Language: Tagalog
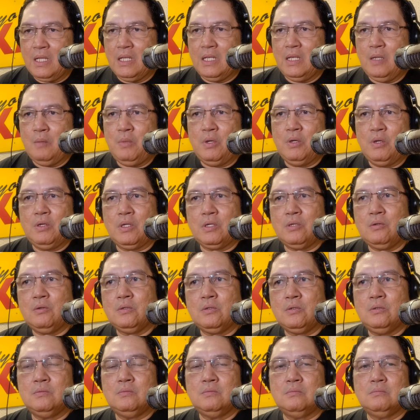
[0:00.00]
Labaw na gyud
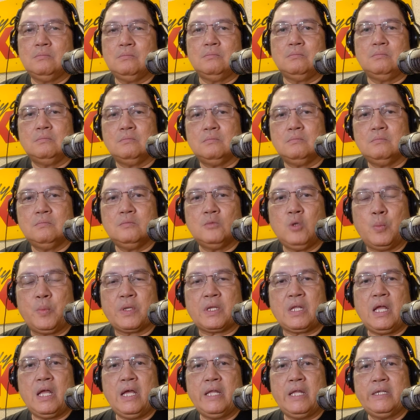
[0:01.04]
kung
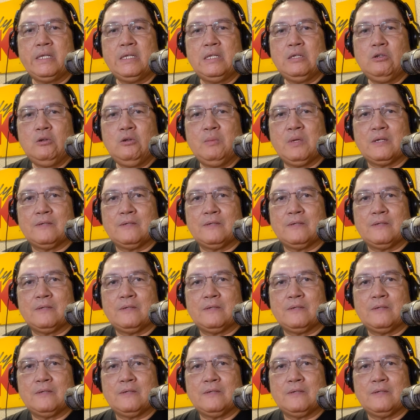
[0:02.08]
operahanan ako ba?